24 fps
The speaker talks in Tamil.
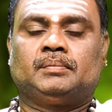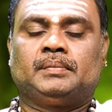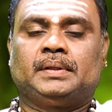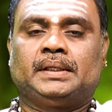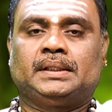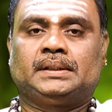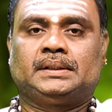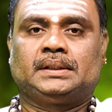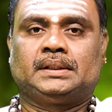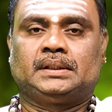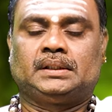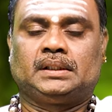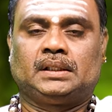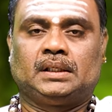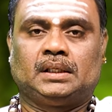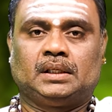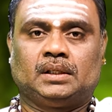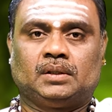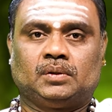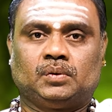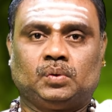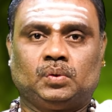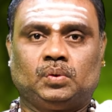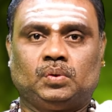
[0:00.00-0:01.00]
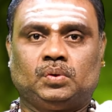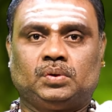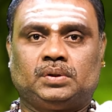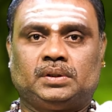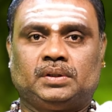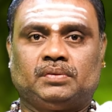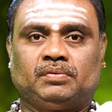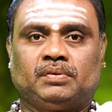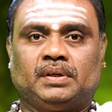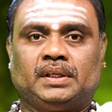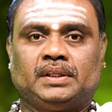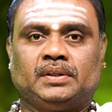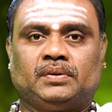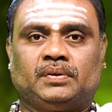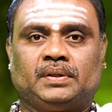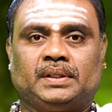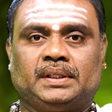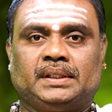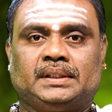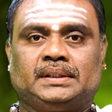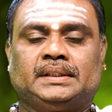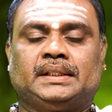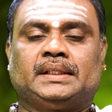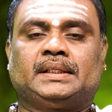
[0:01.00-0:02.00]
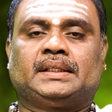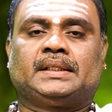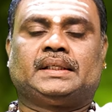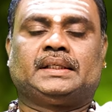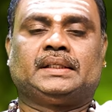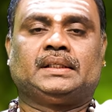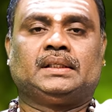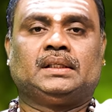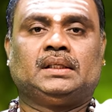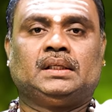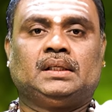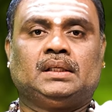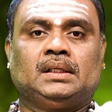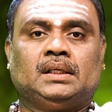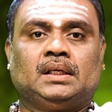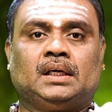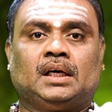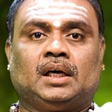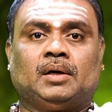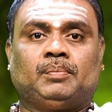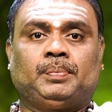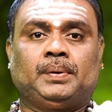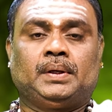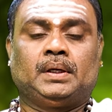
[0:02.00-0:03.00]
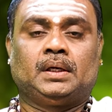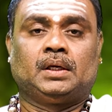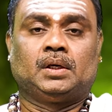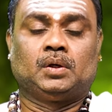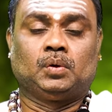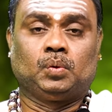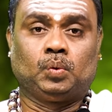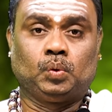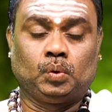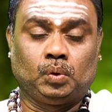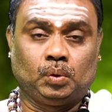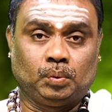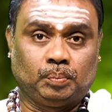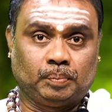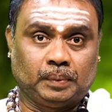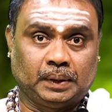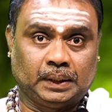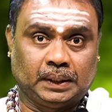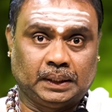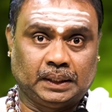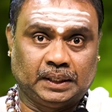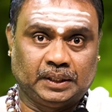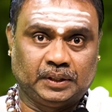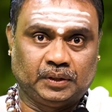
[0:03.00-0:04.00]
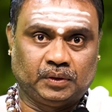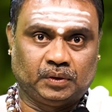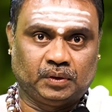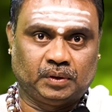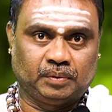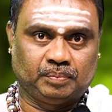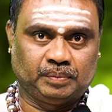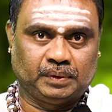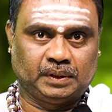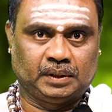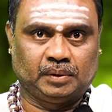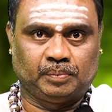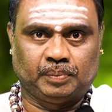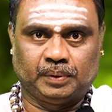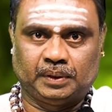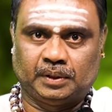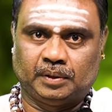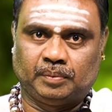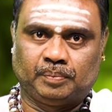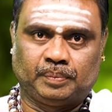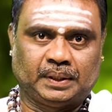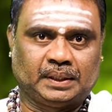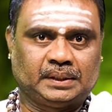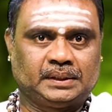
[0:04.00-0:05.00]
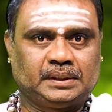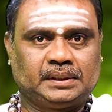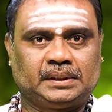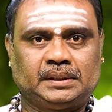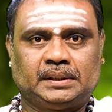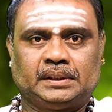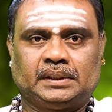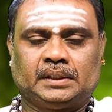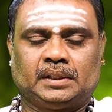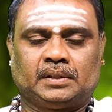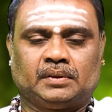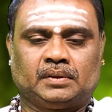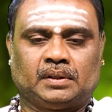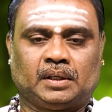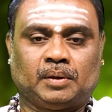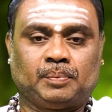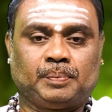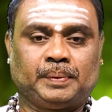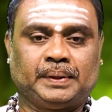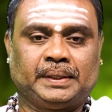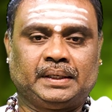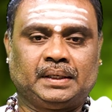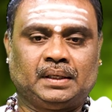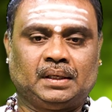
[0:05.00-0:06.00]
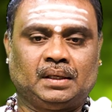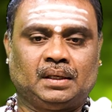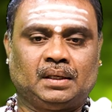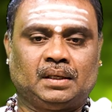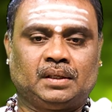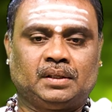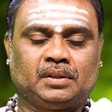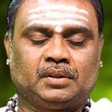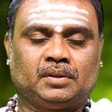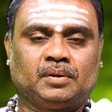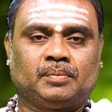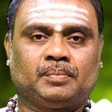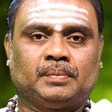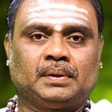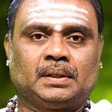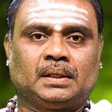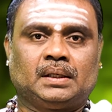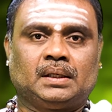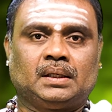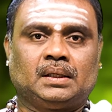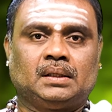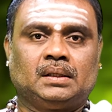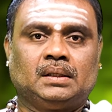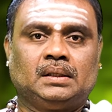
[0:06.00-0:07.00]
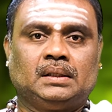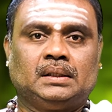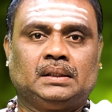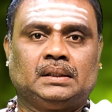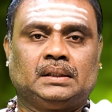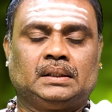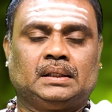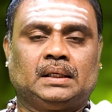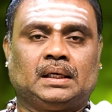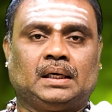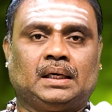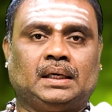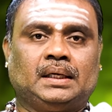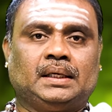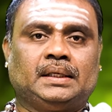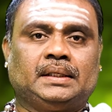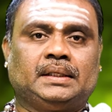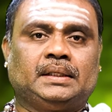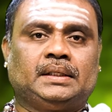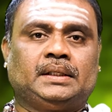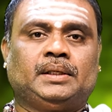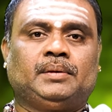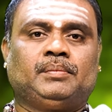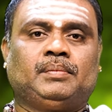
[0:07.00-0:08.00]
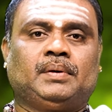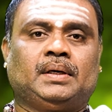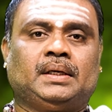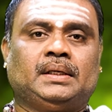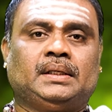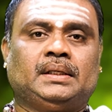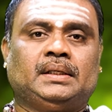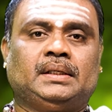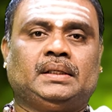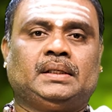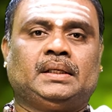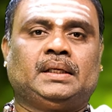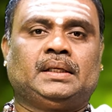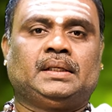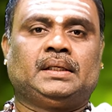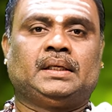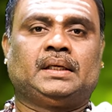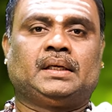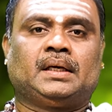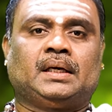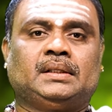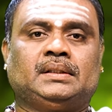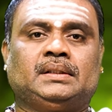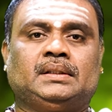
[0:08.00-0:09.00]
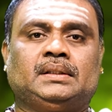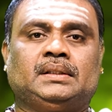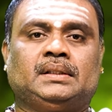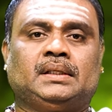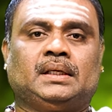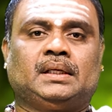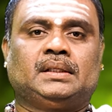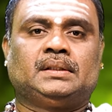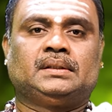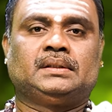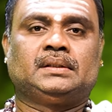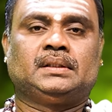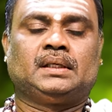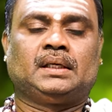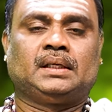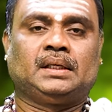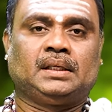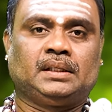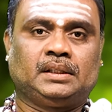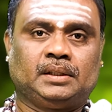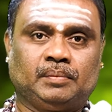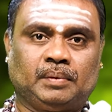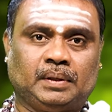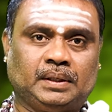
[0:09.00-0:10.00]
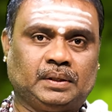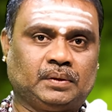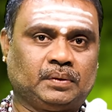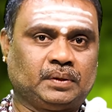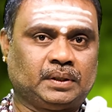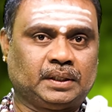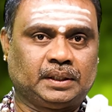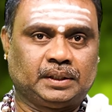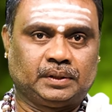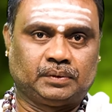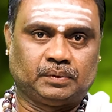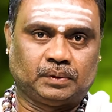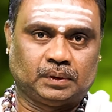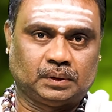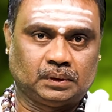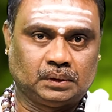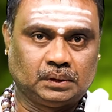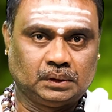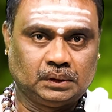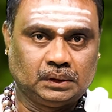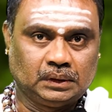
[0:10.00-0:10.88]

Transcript: மேஷத்தில் குரு செவ்வாயோடைய சேர்க்கை அப்போ குரு மங்கள யோகம் இந்த பக்கம் ப்ராசஸிங் ஆகும் அப்போ என்ன அர்த்தம்னா நாளைக்கு தீபாவளி இன்றைக்கி காசு இருக்காது ஆனால் தீபாவளி கொண்டாடிடுவோம்